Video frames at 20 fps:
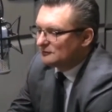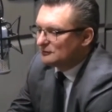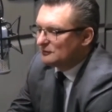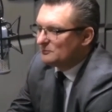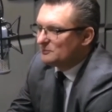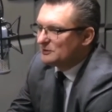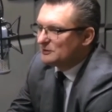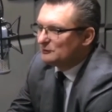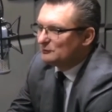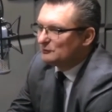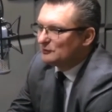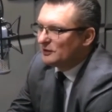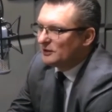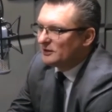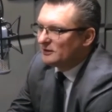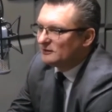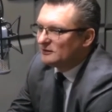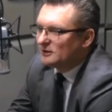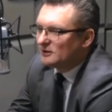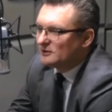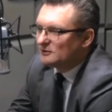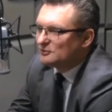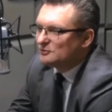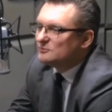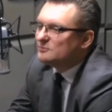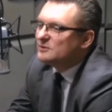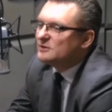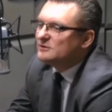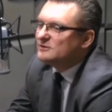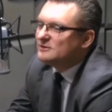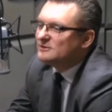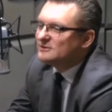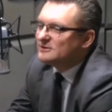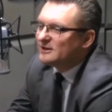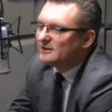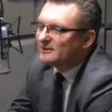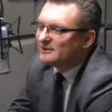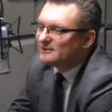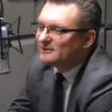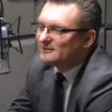osoby, które te
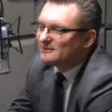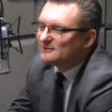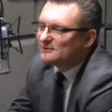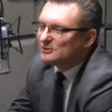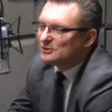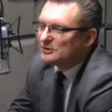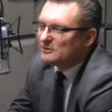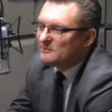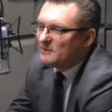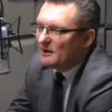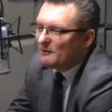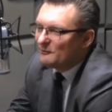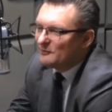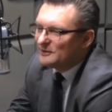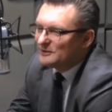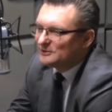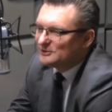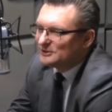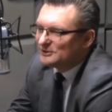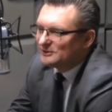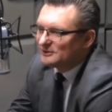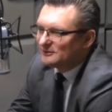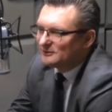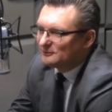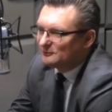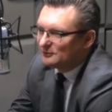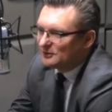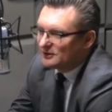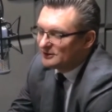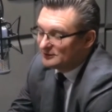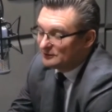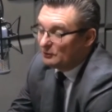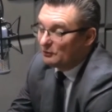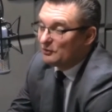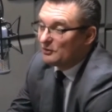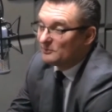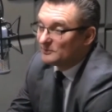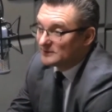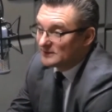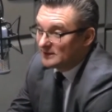szubienice trzymały, czy które
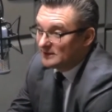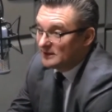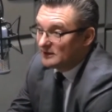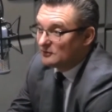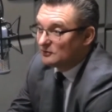stoją za